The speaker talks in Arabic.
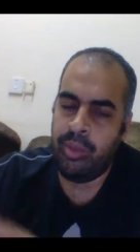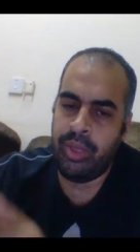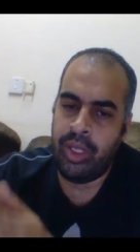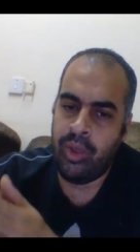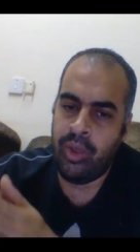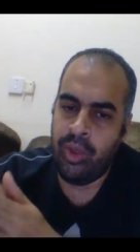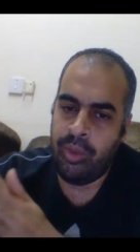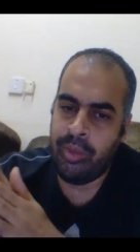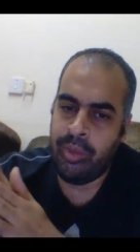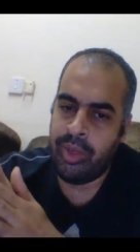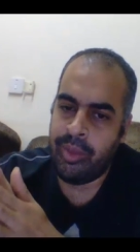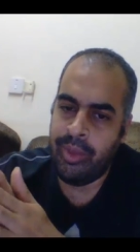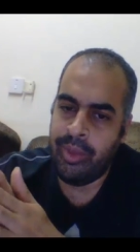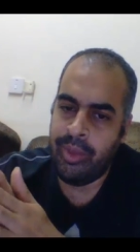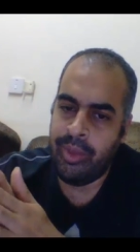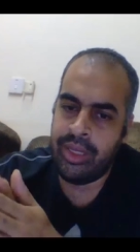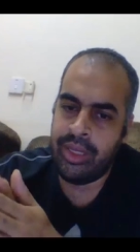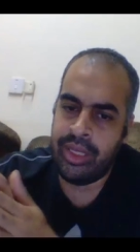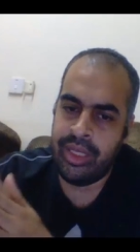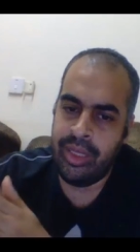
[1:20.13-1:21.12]
من انواع
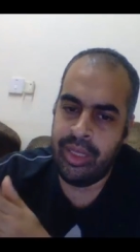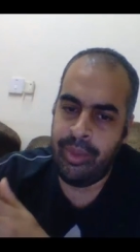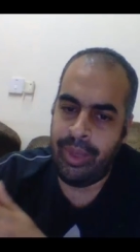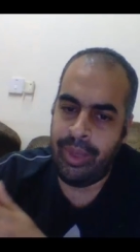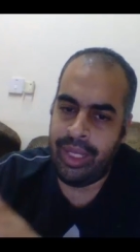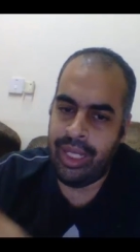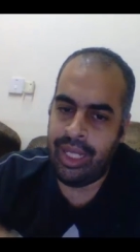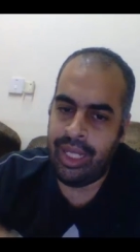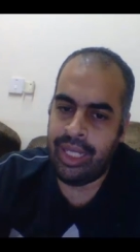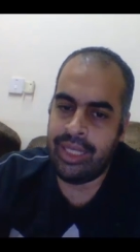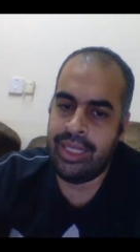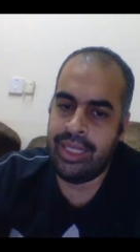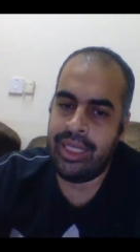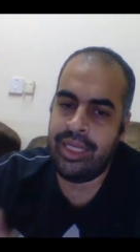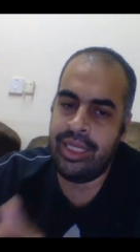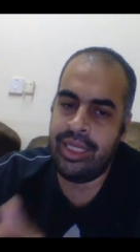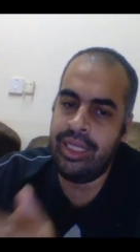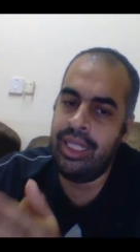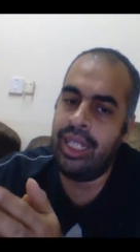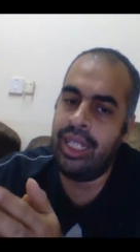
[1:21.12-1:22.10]
البرمجه تدريب على الحاجات
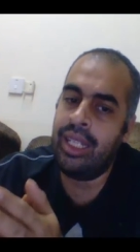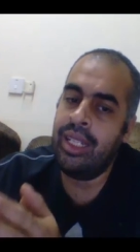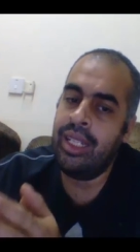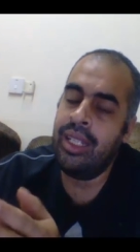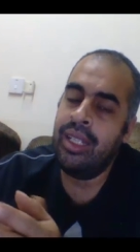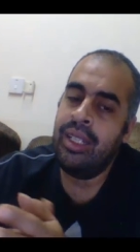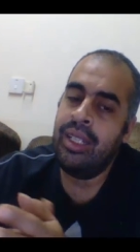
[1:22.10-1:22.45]
الجديده